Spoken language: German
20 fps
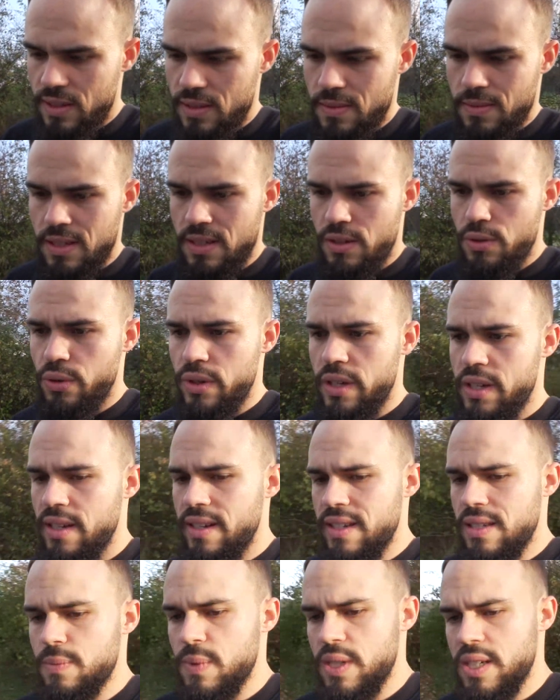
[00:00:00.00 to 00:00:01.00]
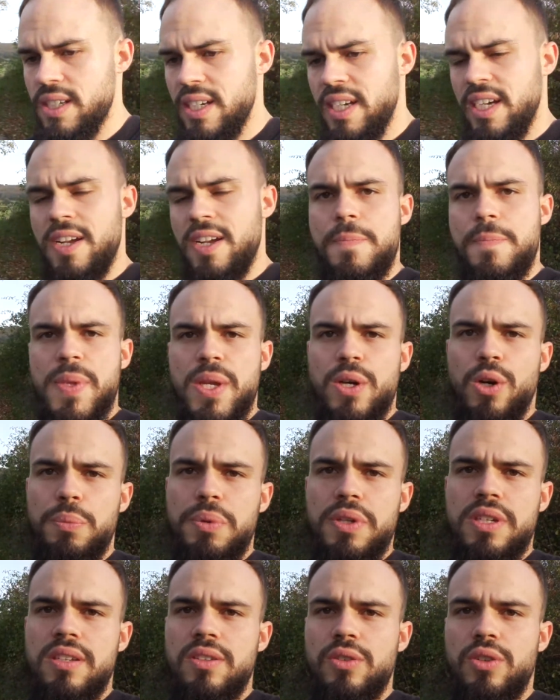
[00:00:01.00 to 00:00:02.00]
Deswegen gucke ich erstmal, ob
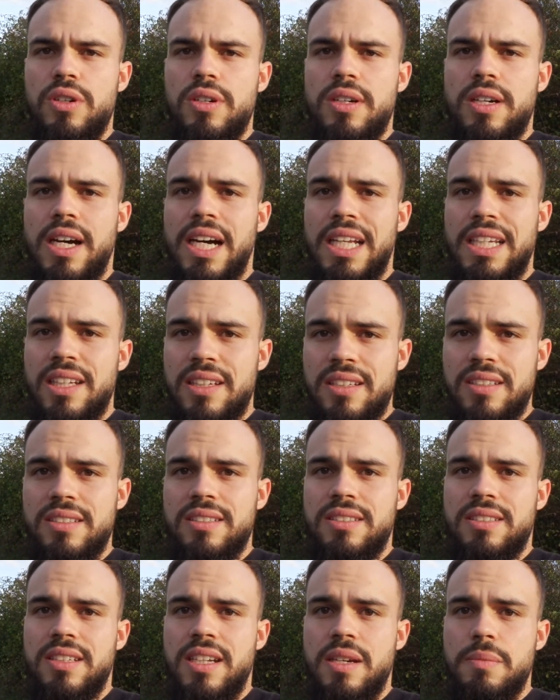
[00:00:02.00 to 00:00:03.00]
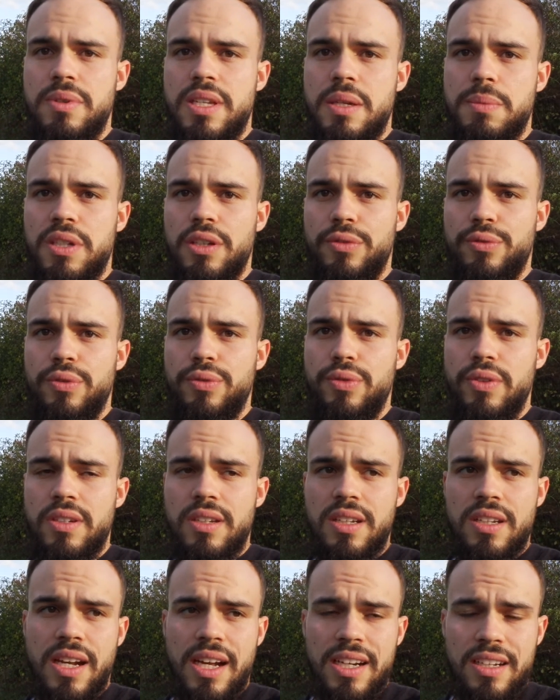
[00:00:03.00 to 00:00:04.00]
ich noch andere Embleme dafür
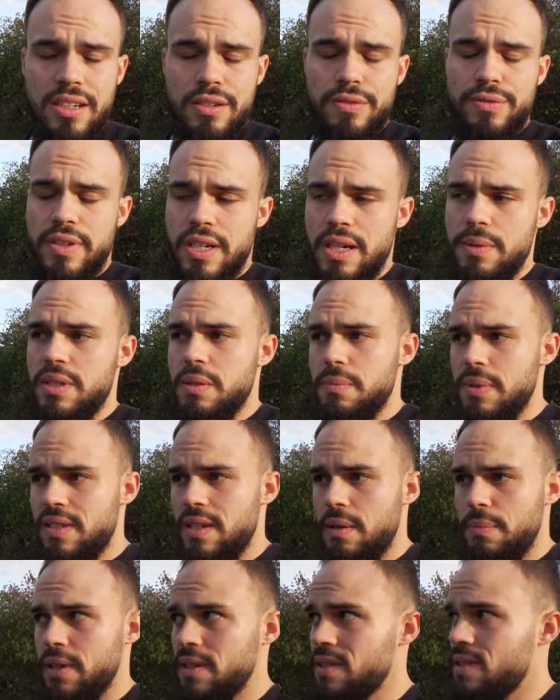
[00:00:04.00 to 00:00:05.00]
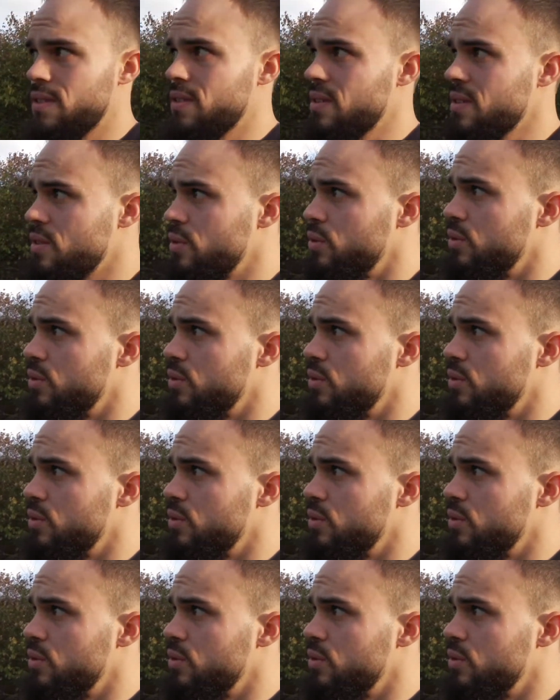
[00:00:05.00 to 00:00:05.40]
finde in einer anderen Farbe, die besser passen.